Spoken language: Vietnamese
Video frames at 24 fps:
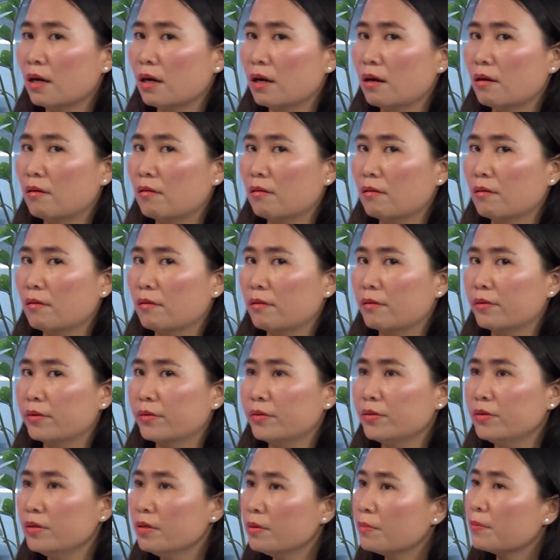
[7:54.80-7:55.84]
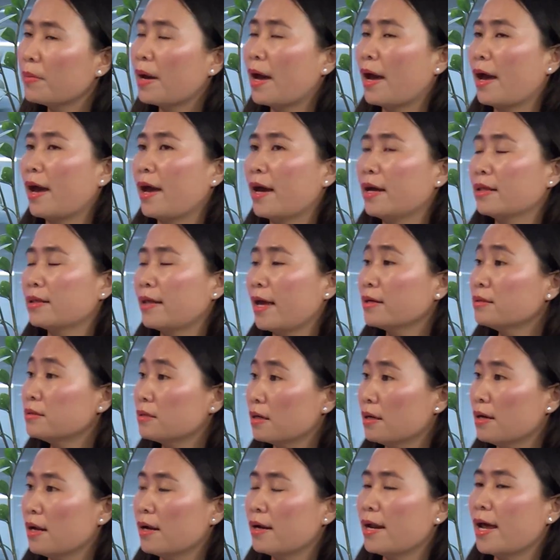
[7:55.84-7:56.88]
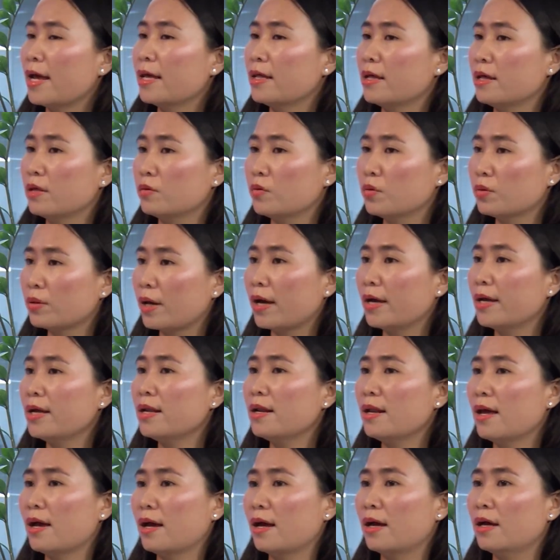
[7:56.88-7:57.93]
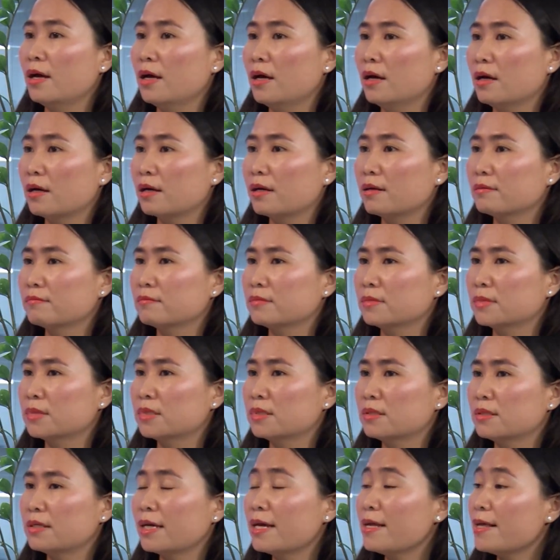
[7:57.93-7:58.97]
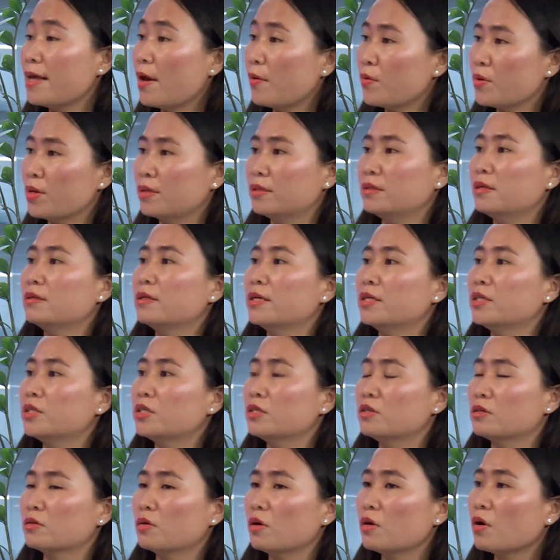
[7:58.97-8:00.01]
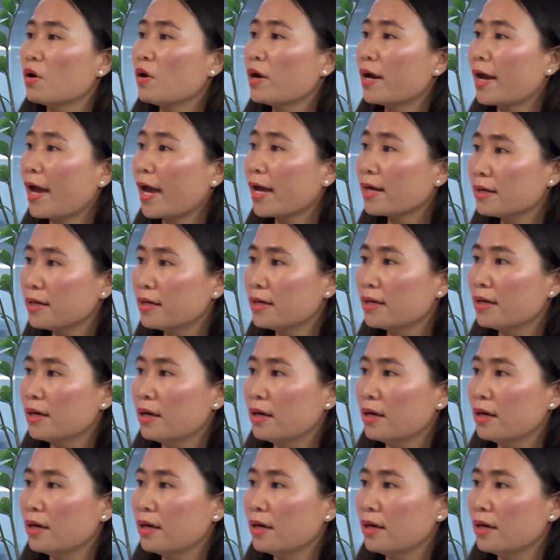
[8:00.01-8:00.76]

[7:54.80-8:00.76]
Ờ, nhưng mà hai tháng trở lại đây thì tôi thấy là ừ, cái giao dịch trên thị trường nó có khác đi